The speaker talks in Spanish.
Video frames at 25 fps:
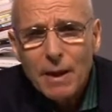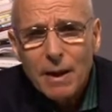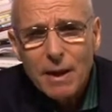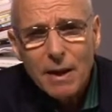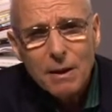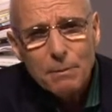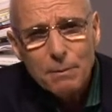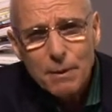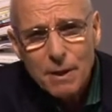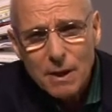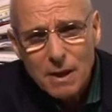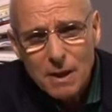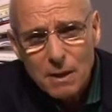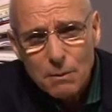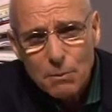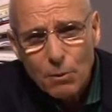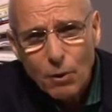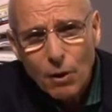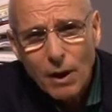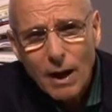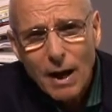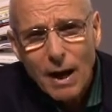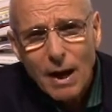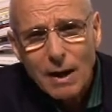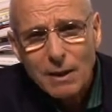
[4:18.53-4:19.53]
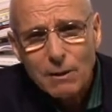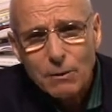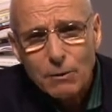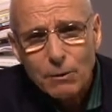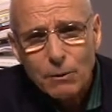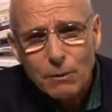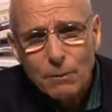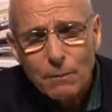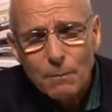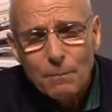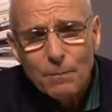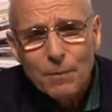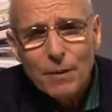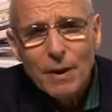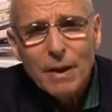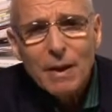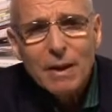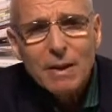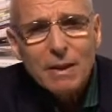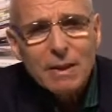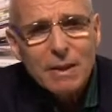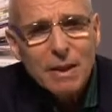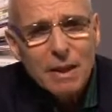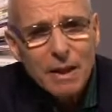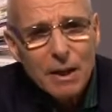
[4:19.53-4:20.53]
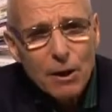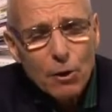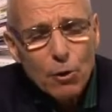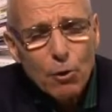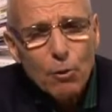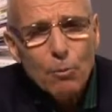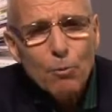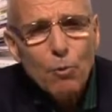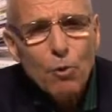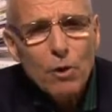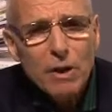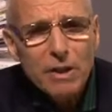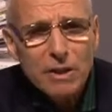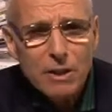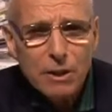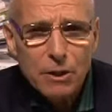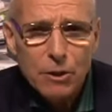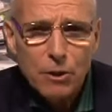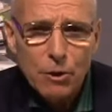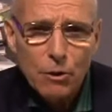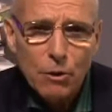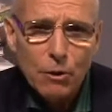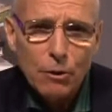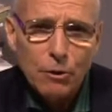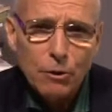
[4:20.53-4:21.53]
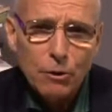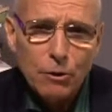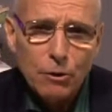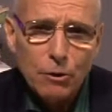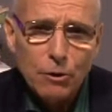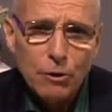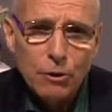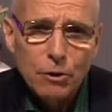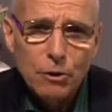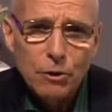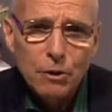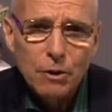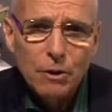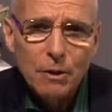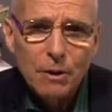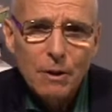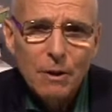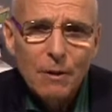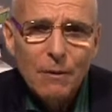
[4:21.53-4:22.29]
equivocado de cómo es Dios,